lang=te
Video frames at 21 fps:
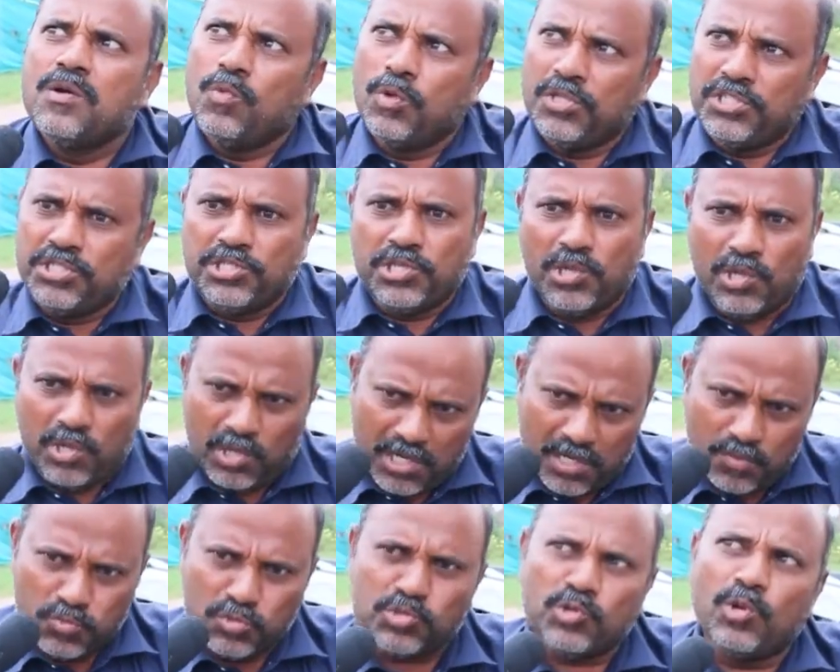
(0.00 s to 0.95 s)
వచ్చి చెరువులోకి
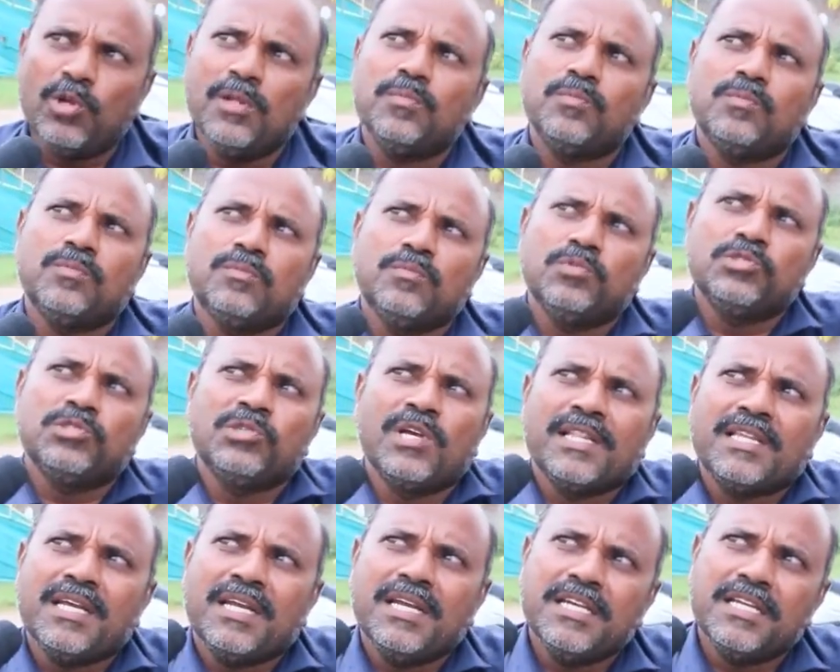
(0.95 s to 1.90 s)
వెళ్ళి ముంచుకో
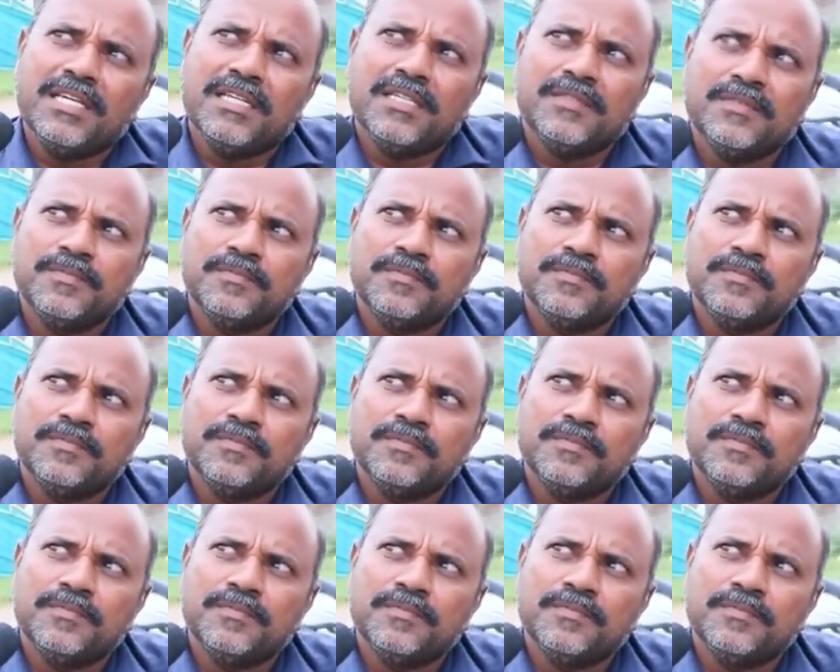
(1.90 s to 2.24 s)
ముంచుకెళ్తారేంటి